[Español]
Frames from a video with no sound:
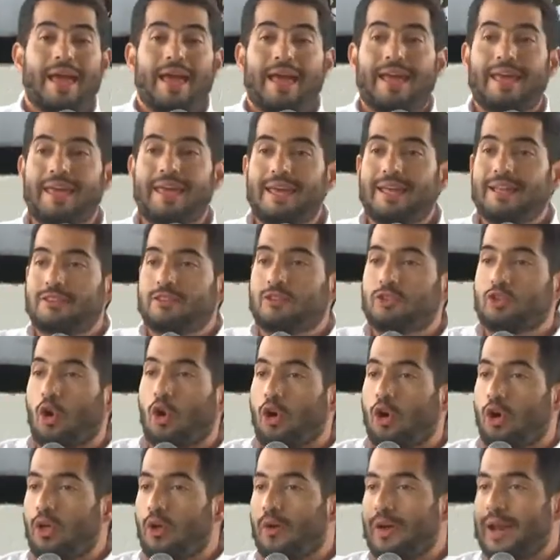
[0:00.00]
Y
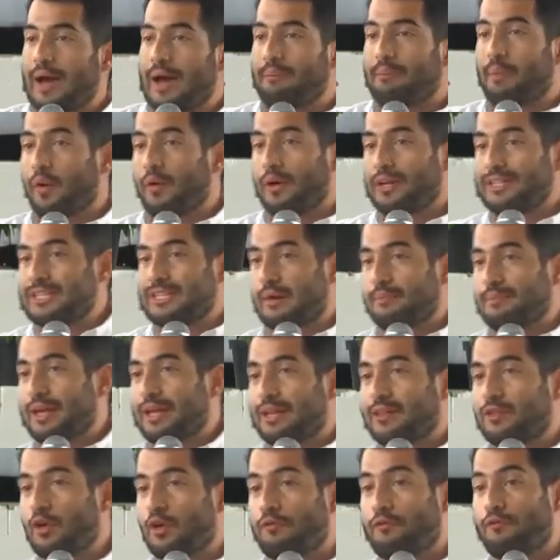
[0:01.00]
todo el
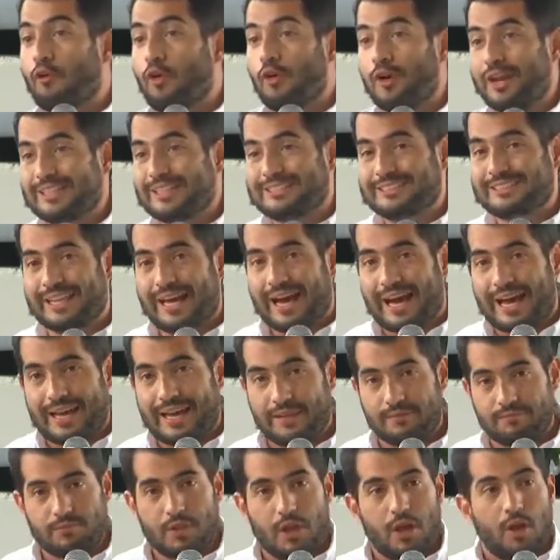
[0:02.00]
aprovechamiento
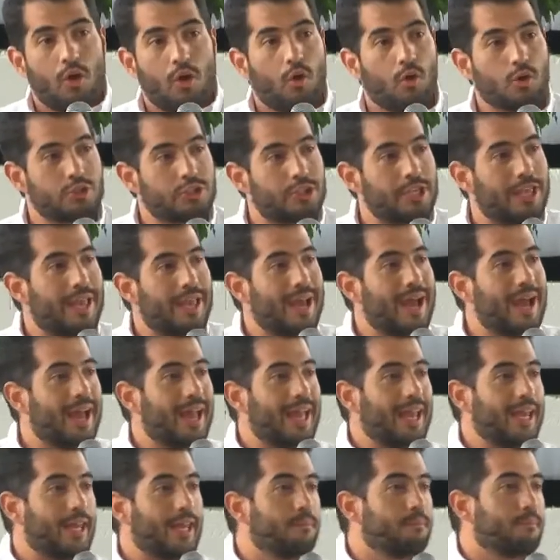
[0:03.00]
forestal, o sea,
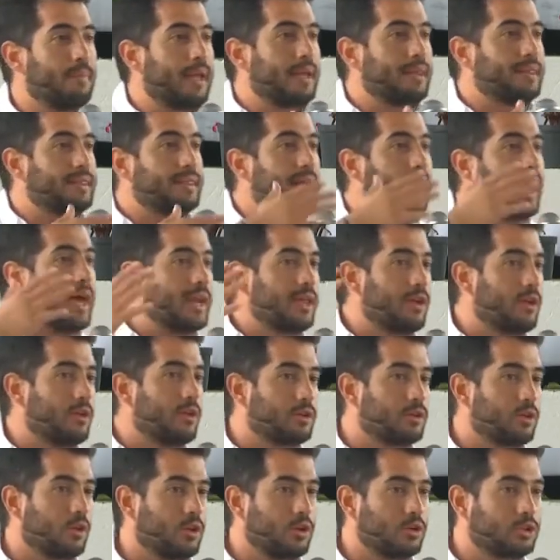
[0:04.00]
el inventario de
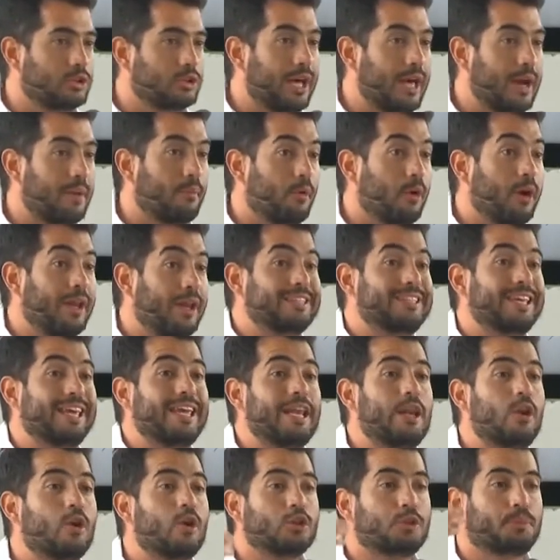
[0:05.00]
todos los árboles
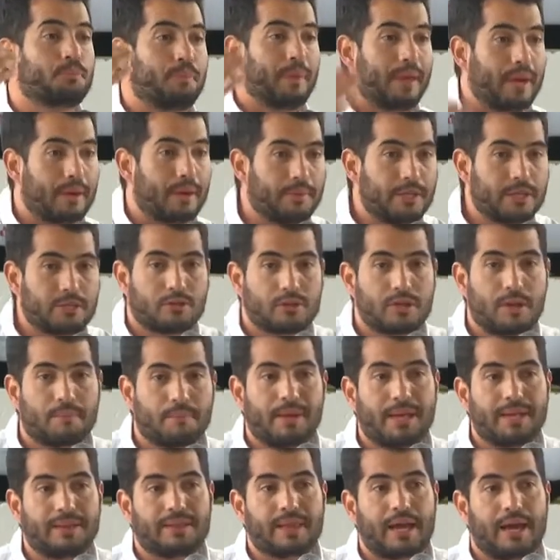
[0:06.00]
y los permisos
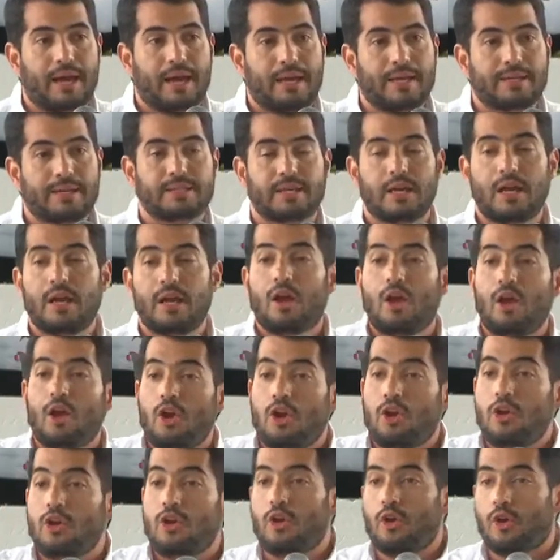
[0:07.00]
ambientales
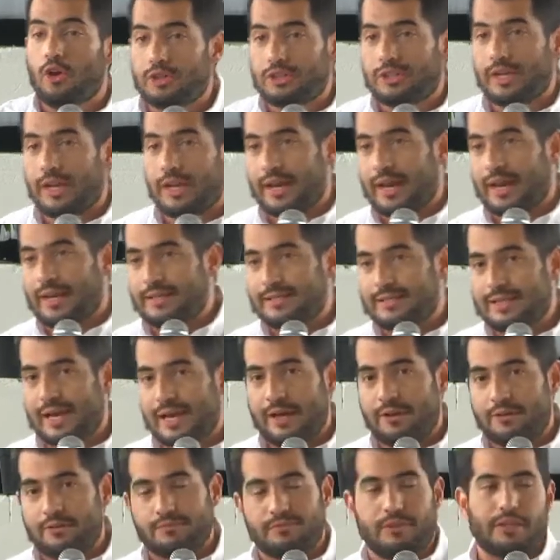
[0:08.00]
no se
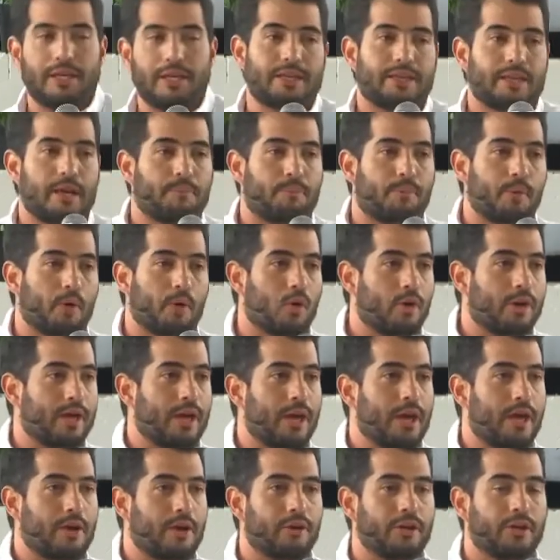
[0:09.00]
realizaron y tampoco
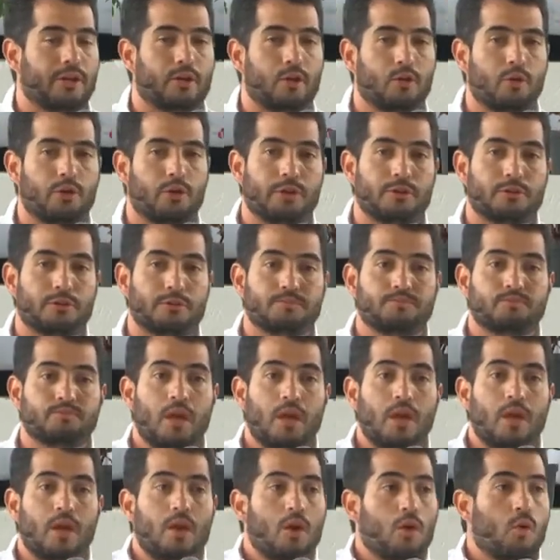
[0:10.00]
quedaron incluidos.
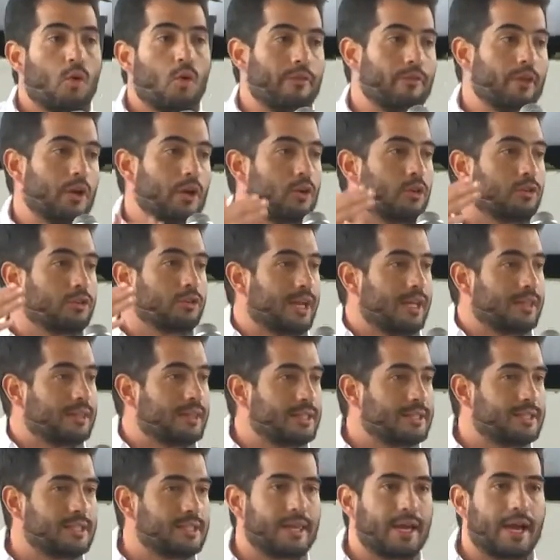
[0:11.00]
Cuando el
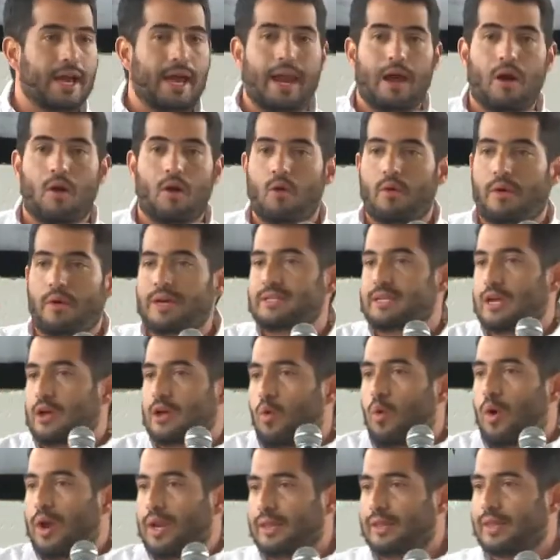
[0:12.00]
contratista llega a la obra se
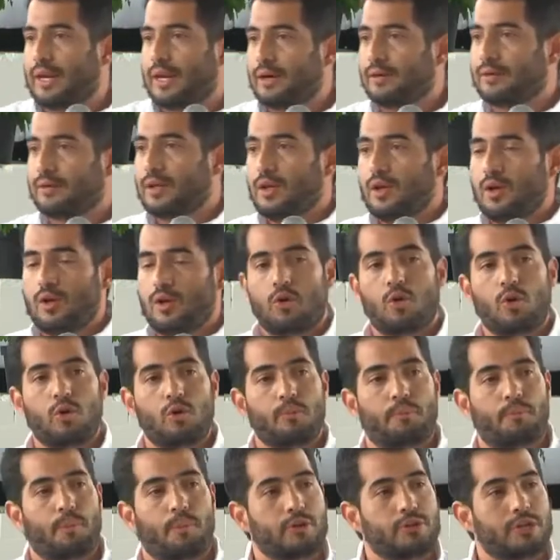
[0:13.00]
encuentra con
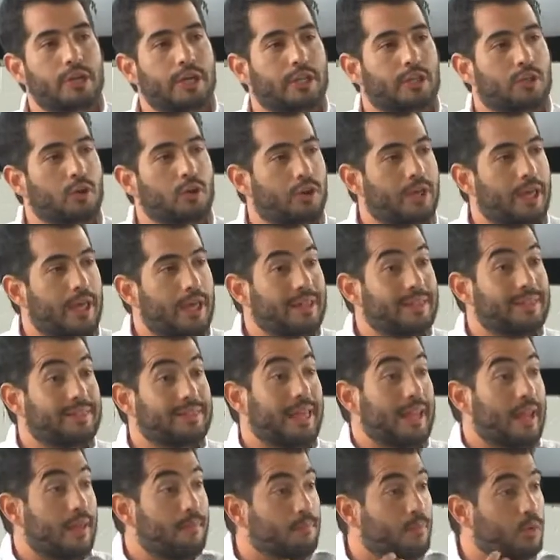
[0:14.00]
un proyecto que
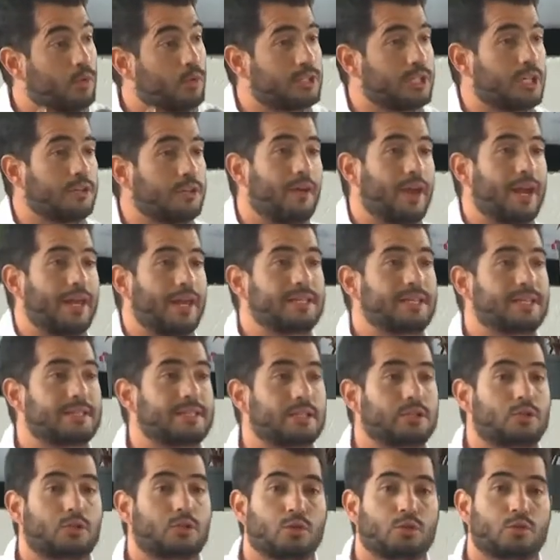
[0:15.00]
tiene muchas falencias
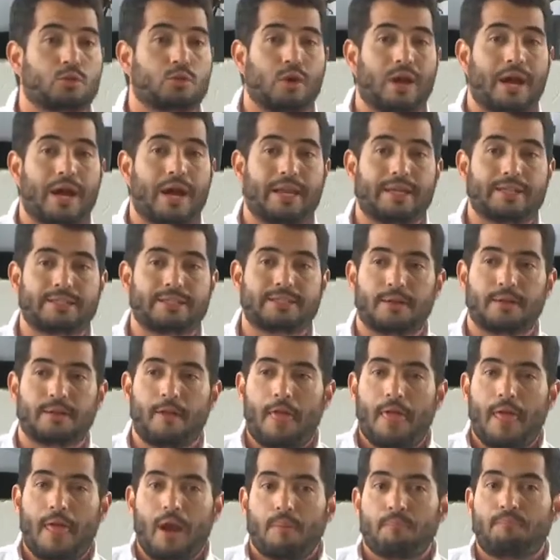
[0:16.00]
estructurales,
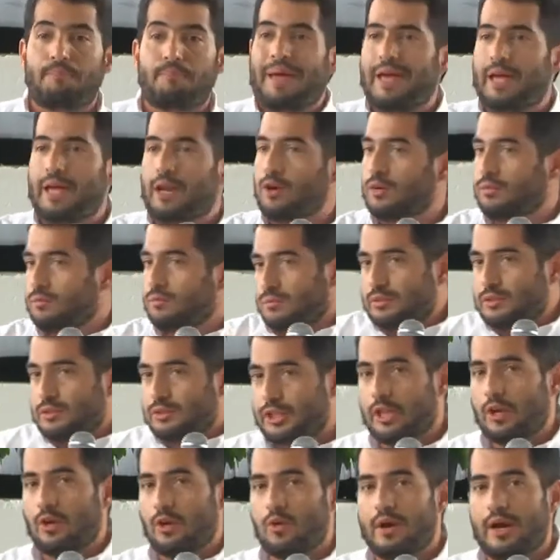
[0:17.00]
pero
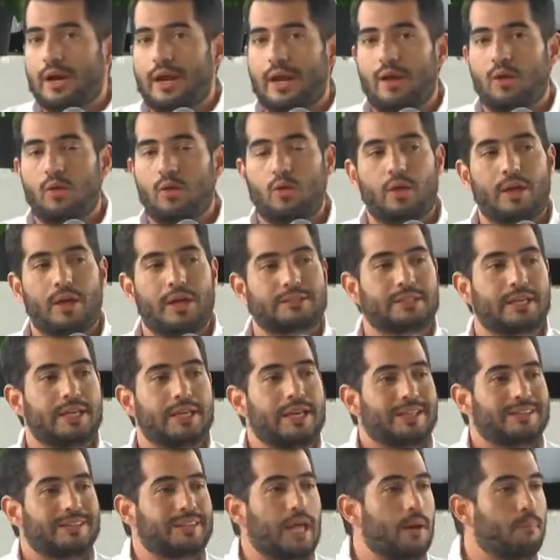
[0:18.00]
sin lugar a dudas
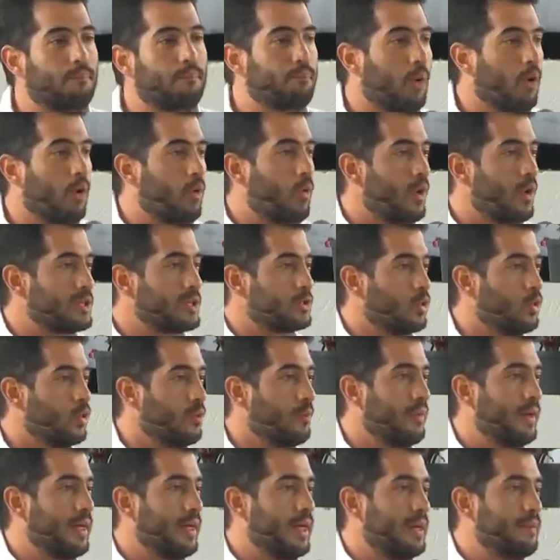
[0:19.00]
tampoco
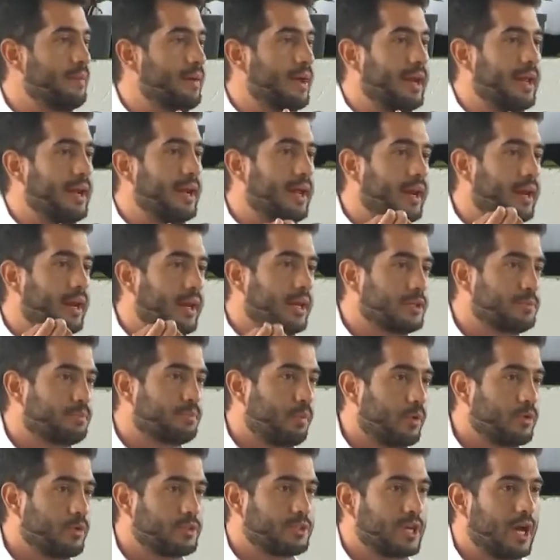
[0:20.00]
asume de manera
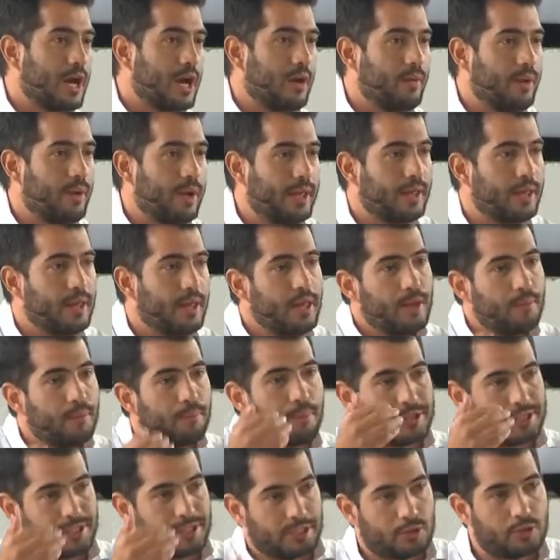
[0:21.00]
responsable
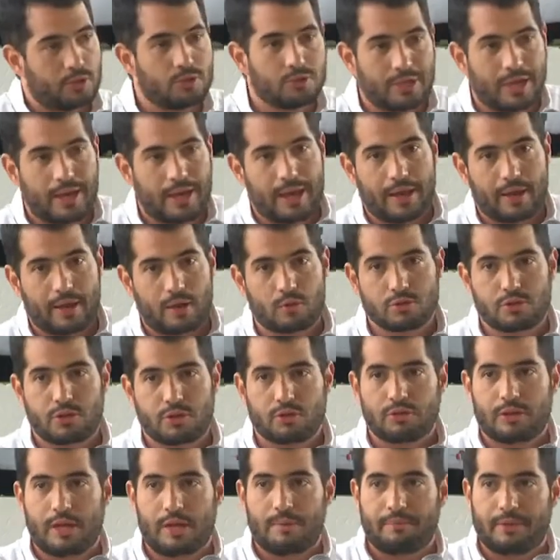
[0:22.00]
pues entonces la
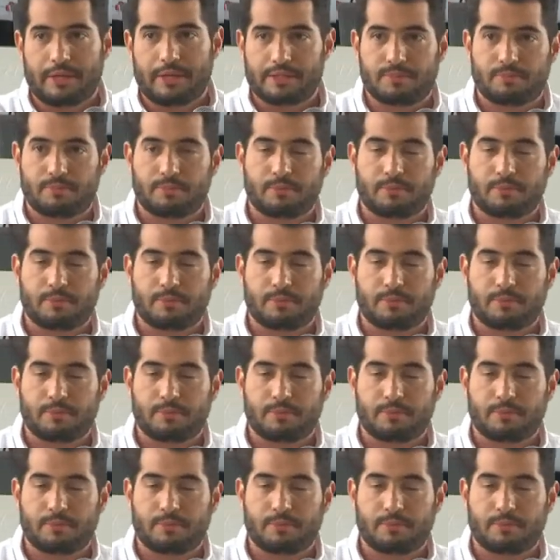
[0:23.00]
ejecución del mismo.